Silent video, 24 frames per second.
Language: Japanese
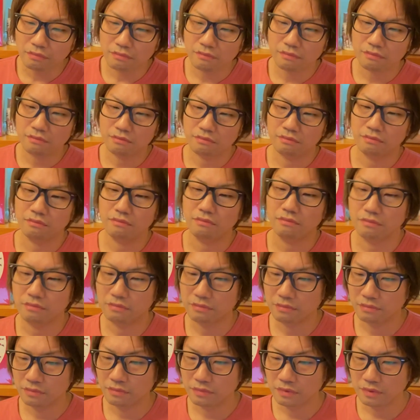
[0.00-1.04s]
うん
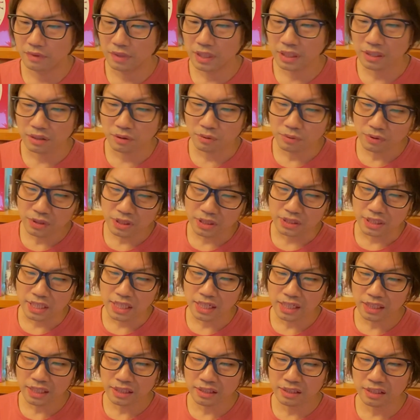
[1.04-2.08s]
なんか本人
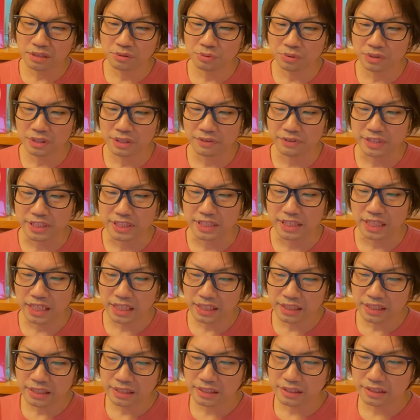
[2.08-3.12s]
狙って撮ったわけじゃな
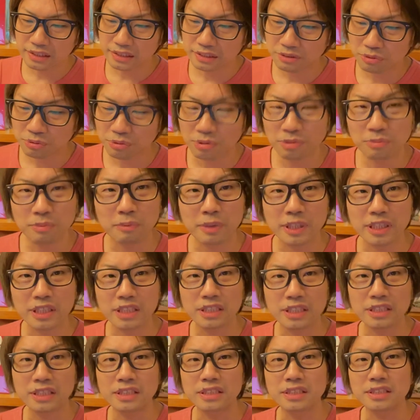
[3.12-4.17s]
いところもまた
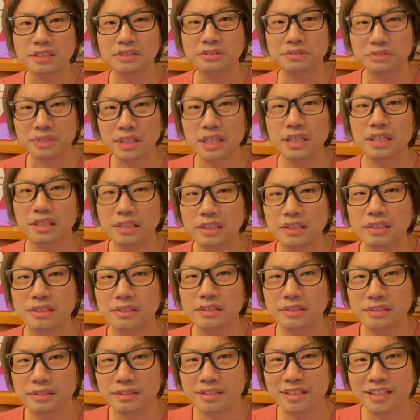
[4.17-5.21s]
いいんですよね。
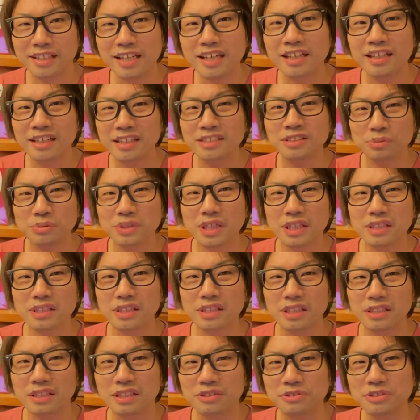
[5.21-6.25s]
結果そうなっ
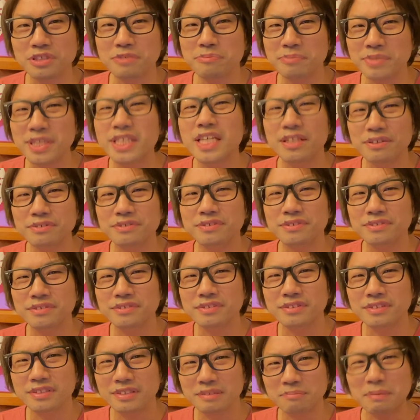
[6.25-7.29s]
たっていうふうに見える。
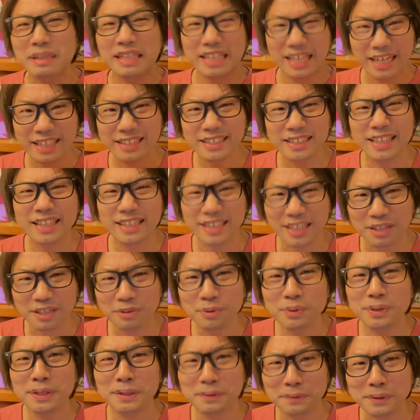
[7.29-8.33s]
まあ狙ってただ
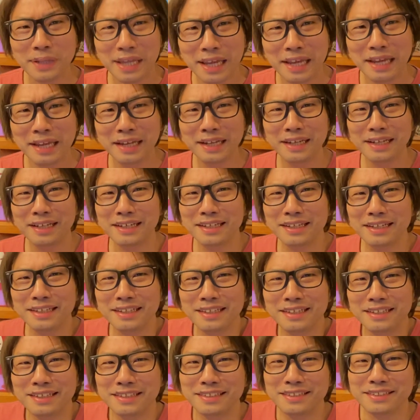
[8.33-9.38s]
ろうけどね。
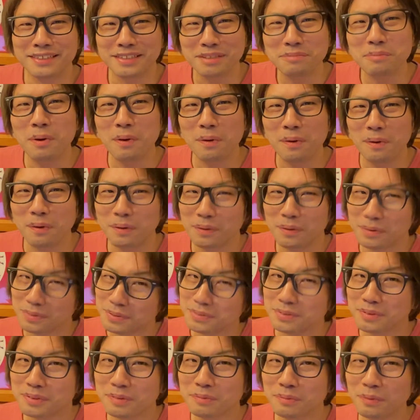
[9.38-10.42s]
でも、
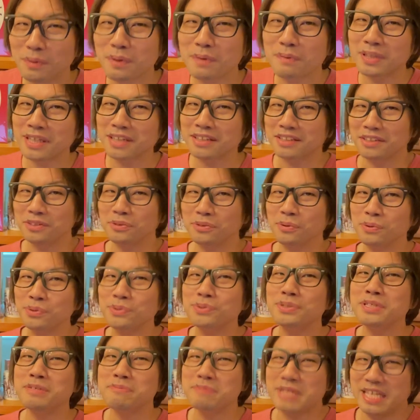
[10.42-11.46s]
俺はなんか余
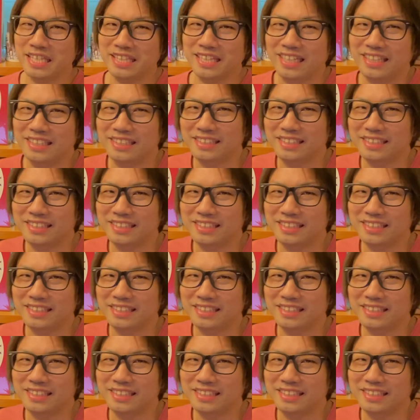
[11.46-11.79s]
裕に見えた。